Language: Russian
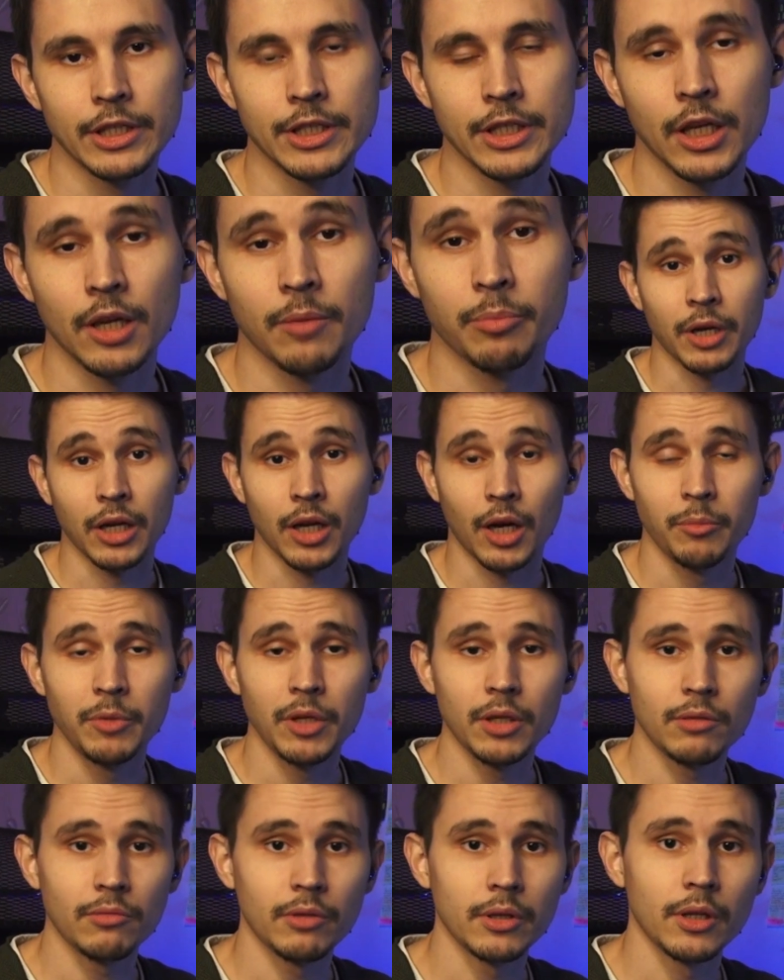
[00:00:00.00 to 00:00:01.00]
языки
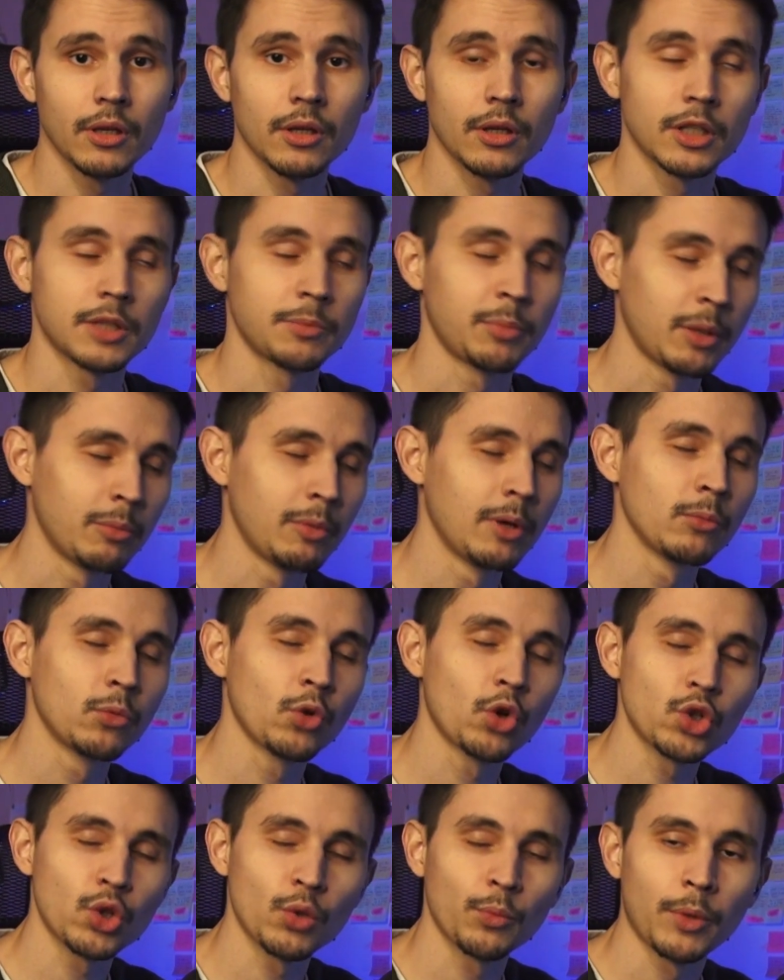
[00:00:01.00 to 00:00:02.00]
программирования с прямым
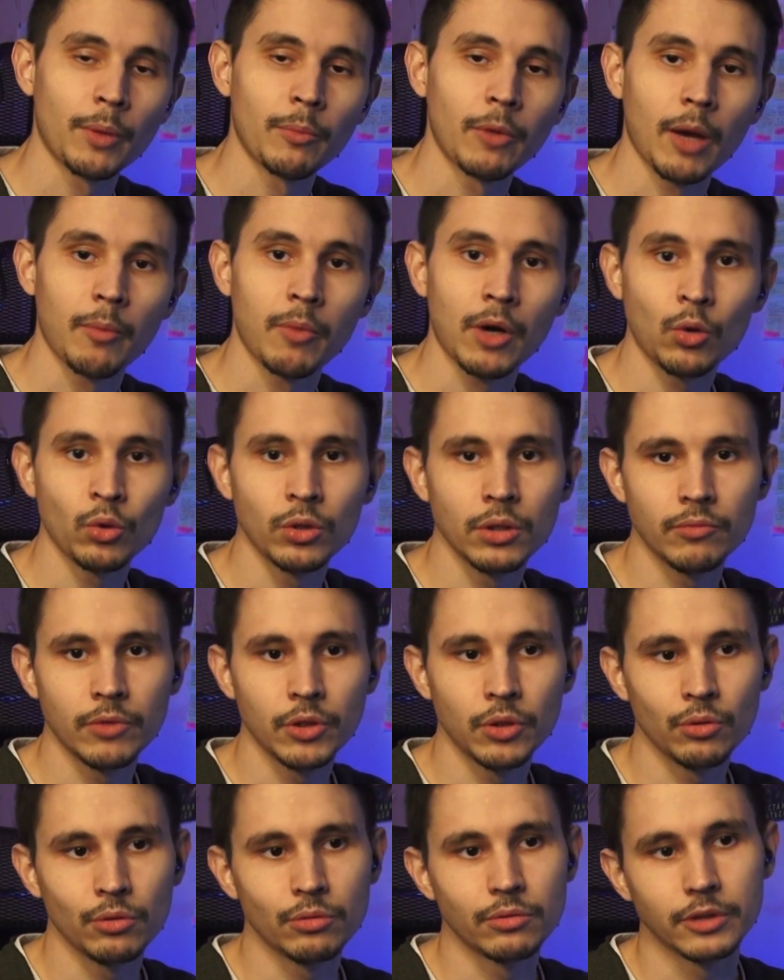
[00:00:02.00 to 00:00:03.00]
доступом к
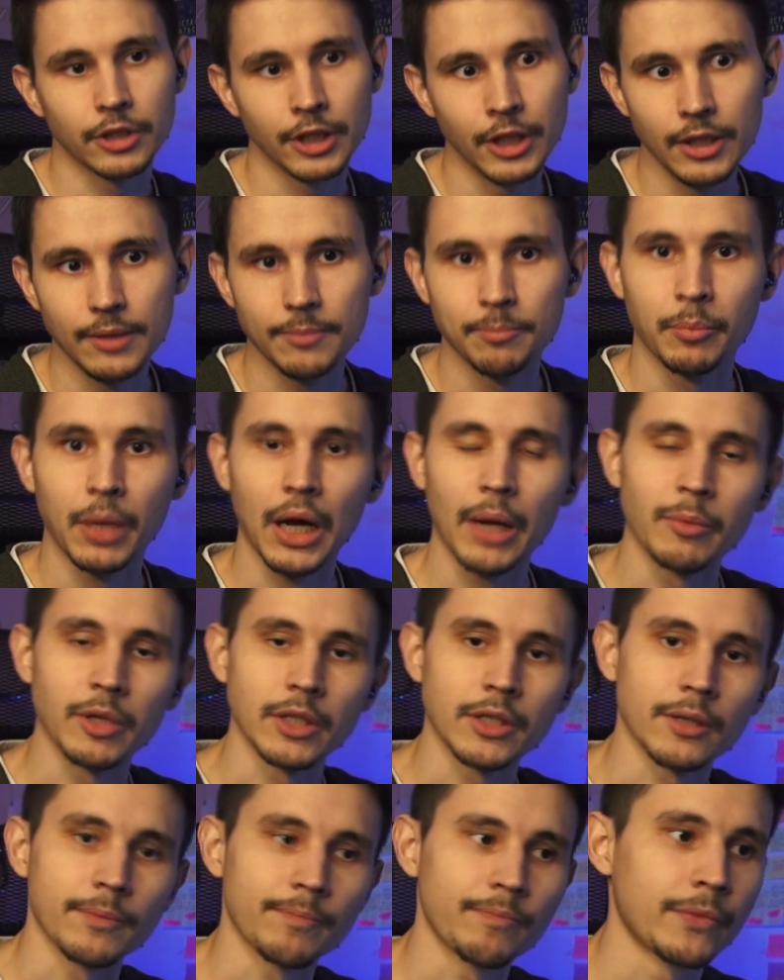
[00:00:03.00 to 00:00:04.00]
оборудованию и
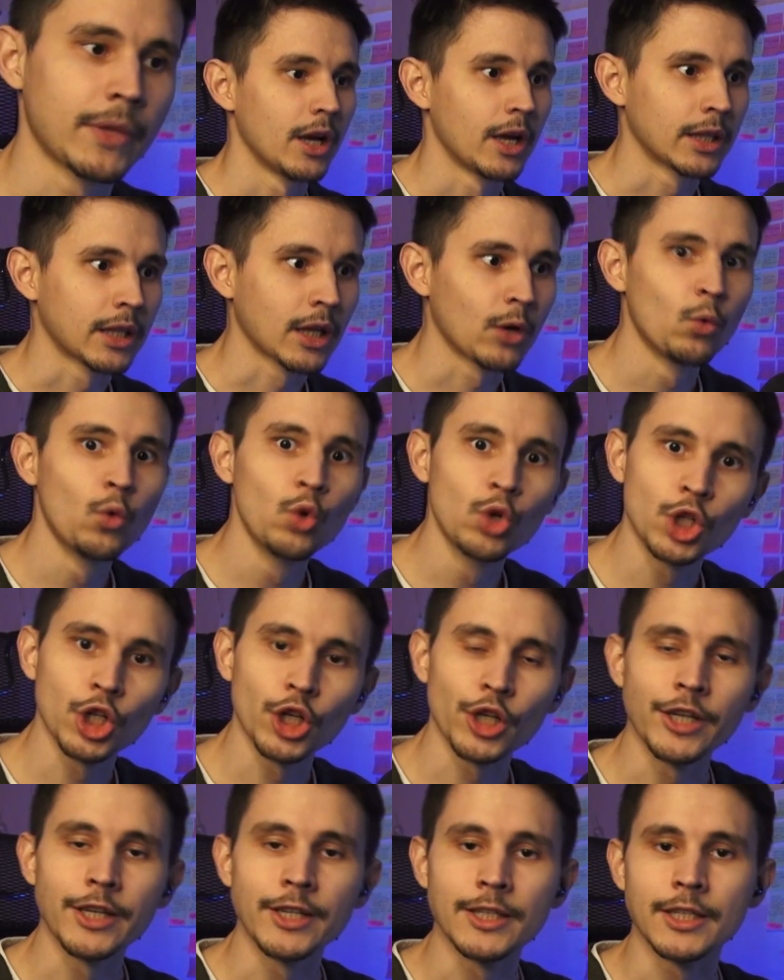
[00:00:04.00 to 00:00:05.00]
памяти. Это
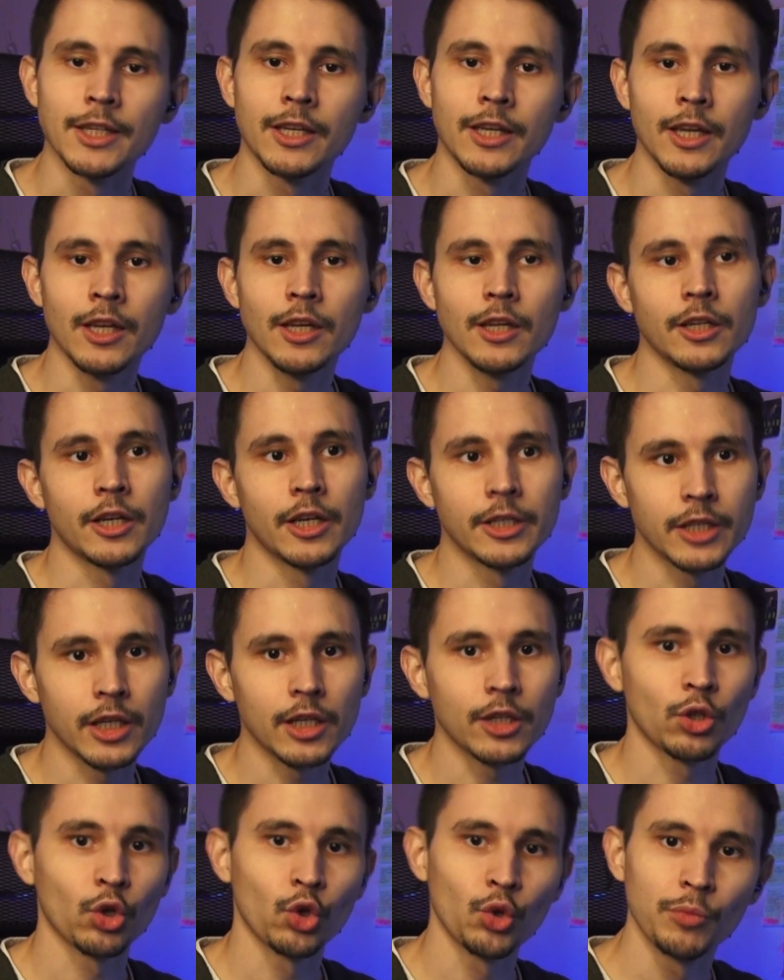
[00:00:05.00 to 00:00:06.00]
лучшие языки для тех,
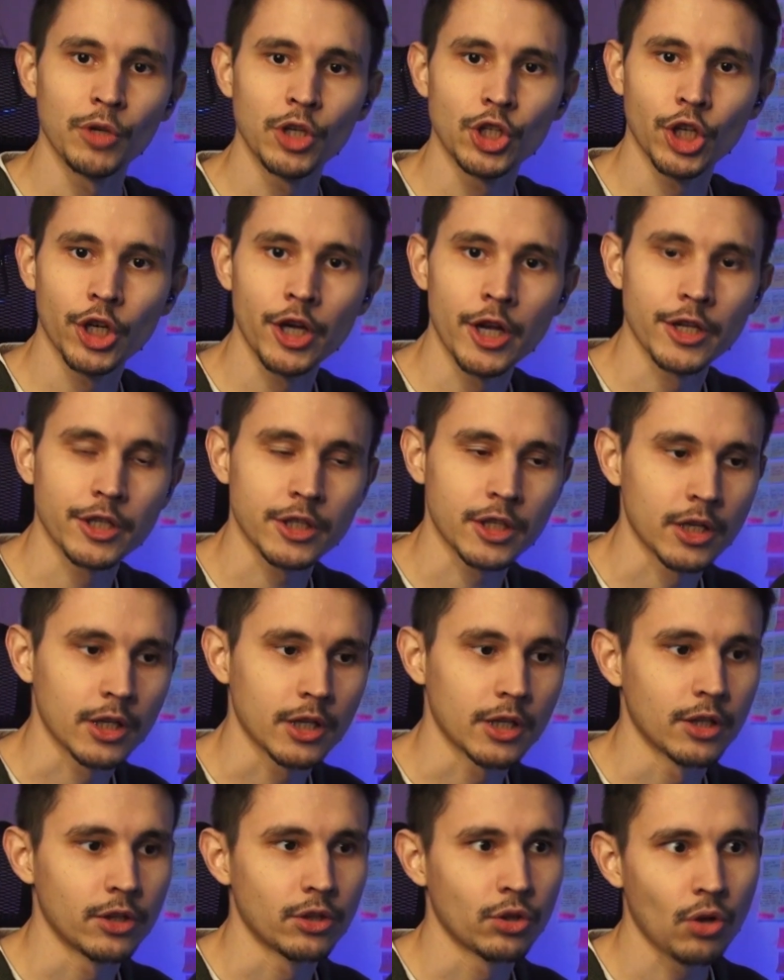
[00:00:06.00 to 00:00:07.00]
кто любит железки.
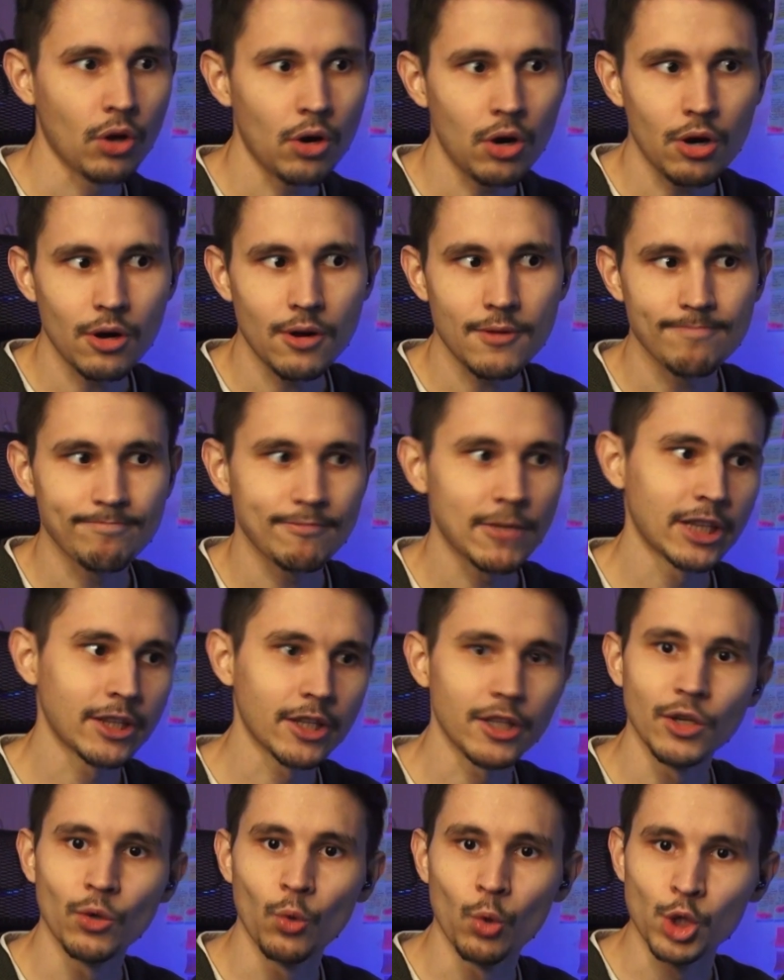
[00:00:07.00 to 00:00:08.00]
Но это
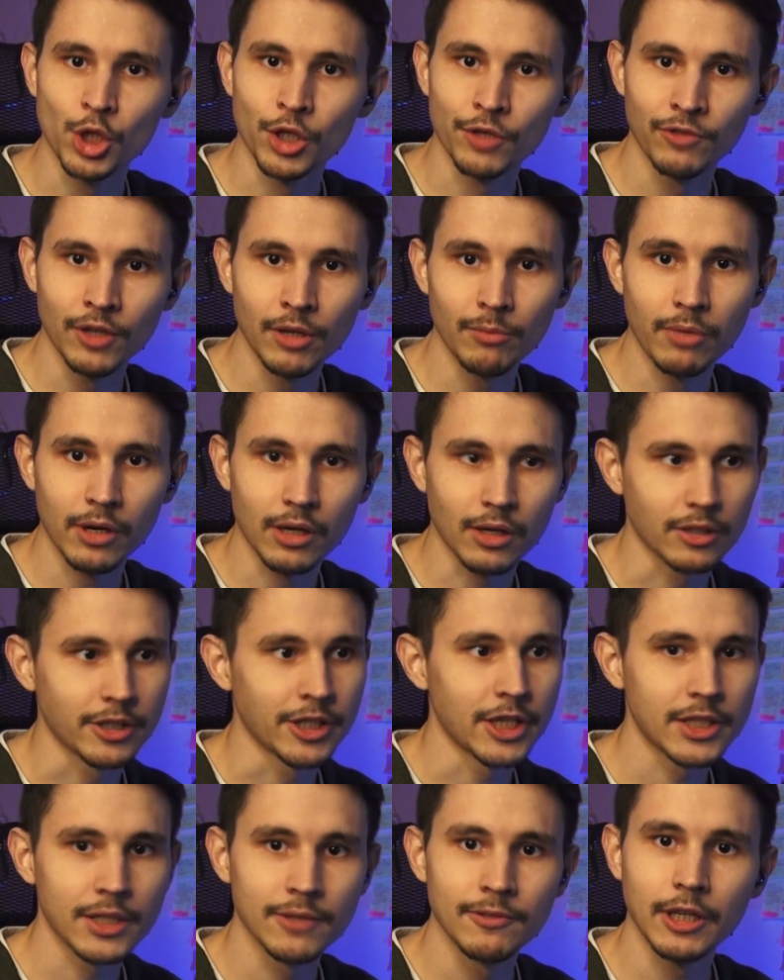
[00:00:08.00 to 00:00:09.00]
не лучший выбор,
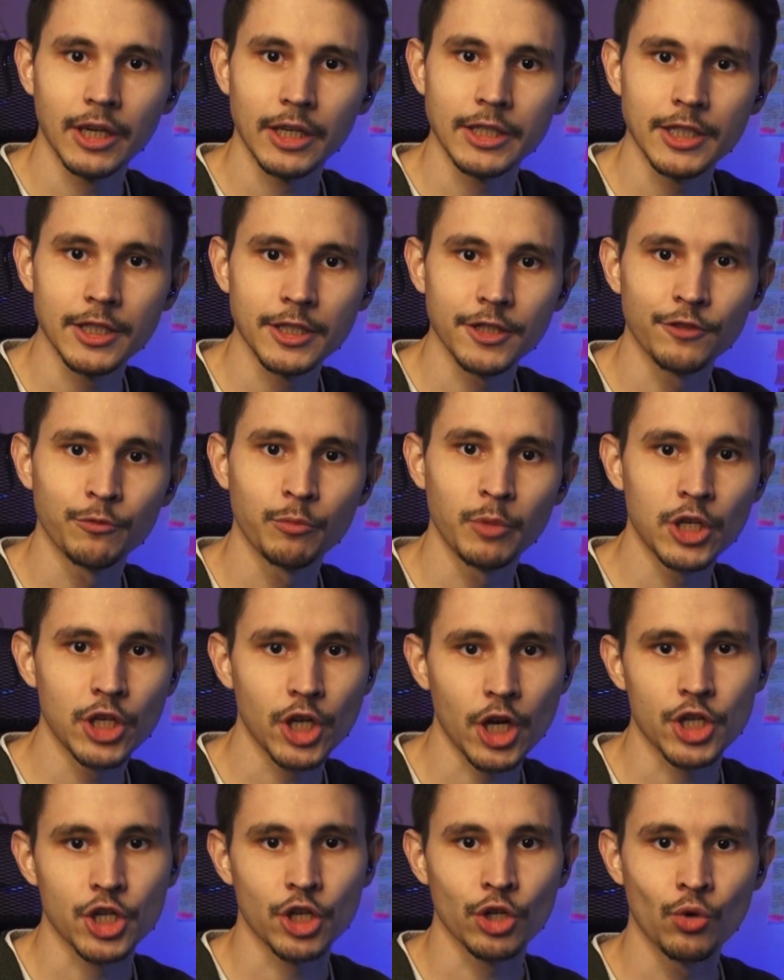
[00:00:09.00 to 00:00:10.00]
если вы хотите в
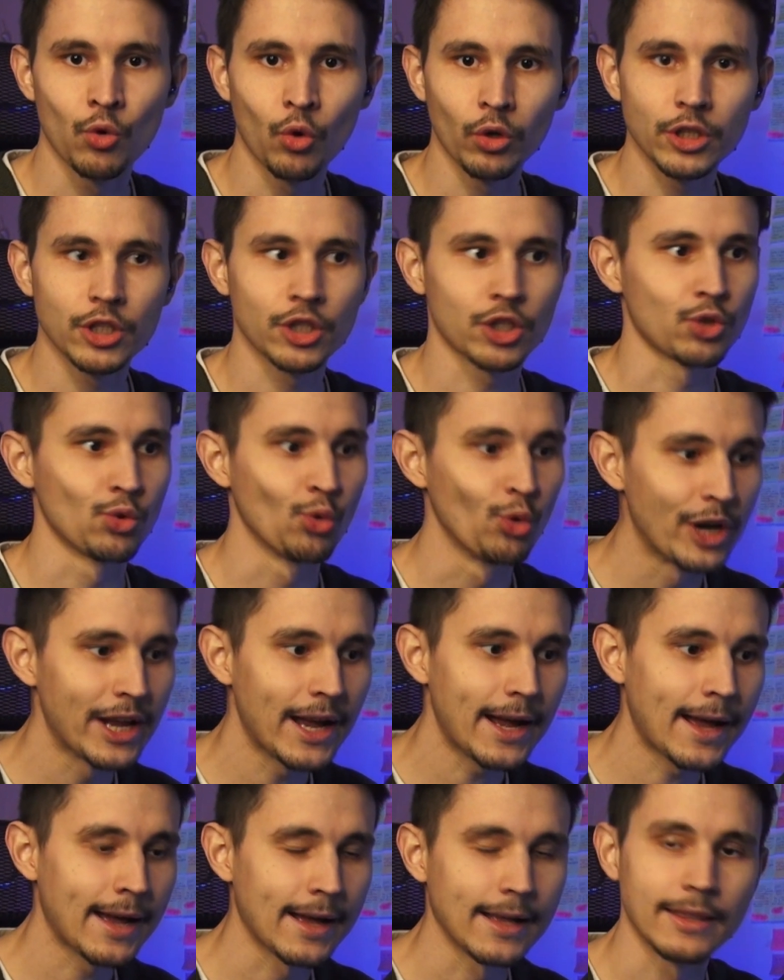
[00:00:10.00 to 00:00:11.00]
ближайший год с
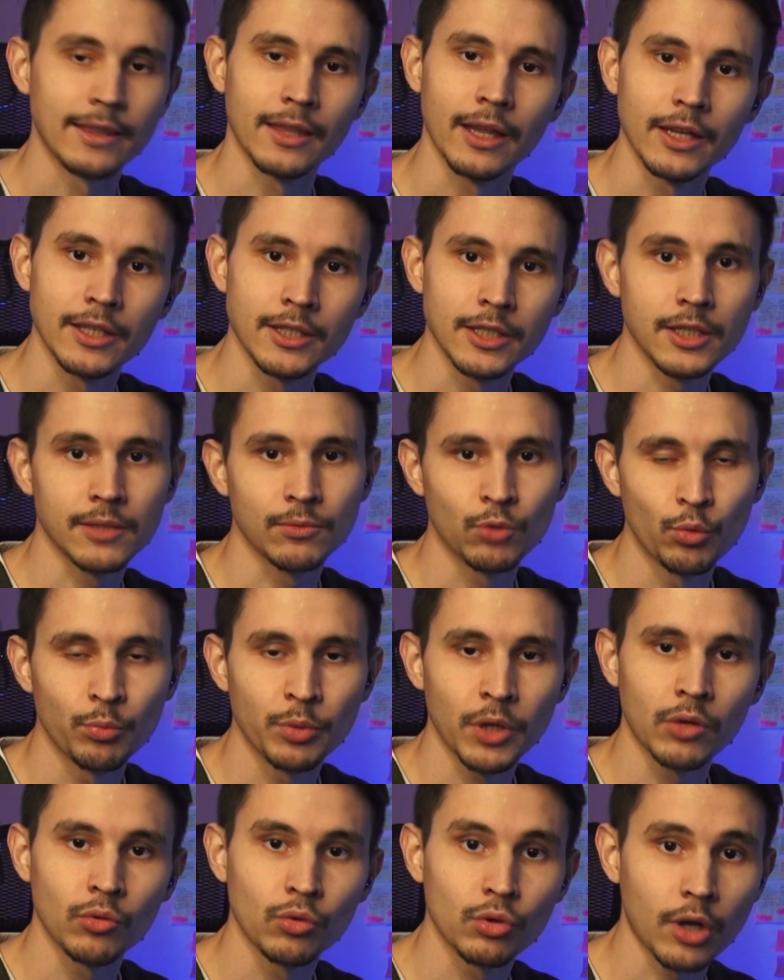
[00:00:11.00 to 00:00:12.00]
нуля найти свою
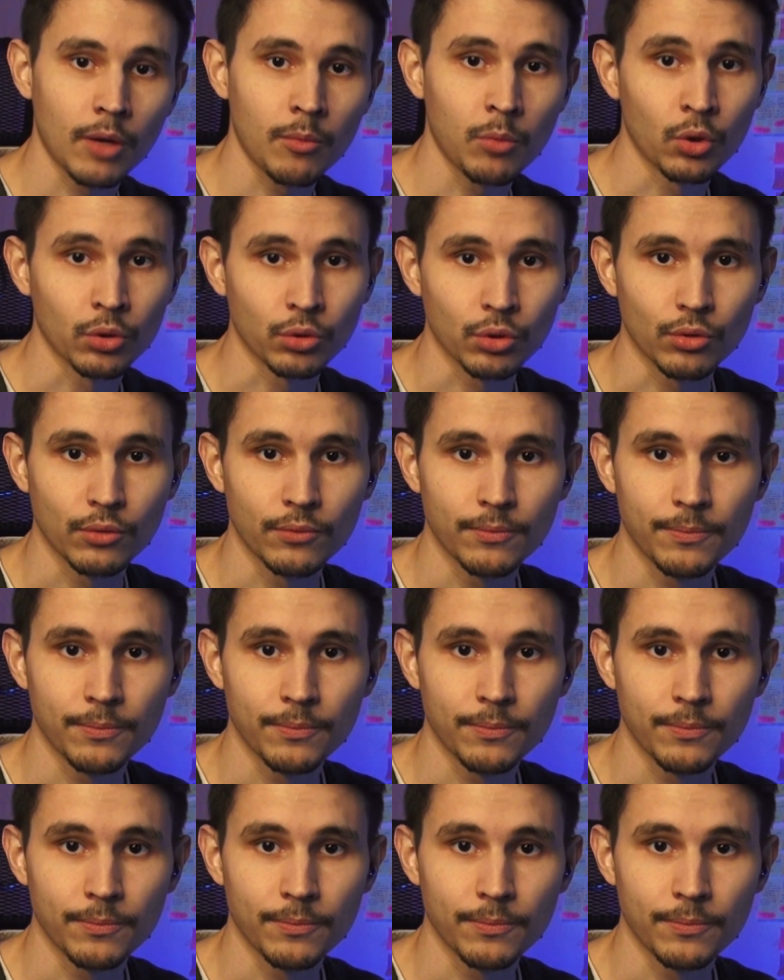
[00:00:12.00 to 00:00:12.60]
первую работу.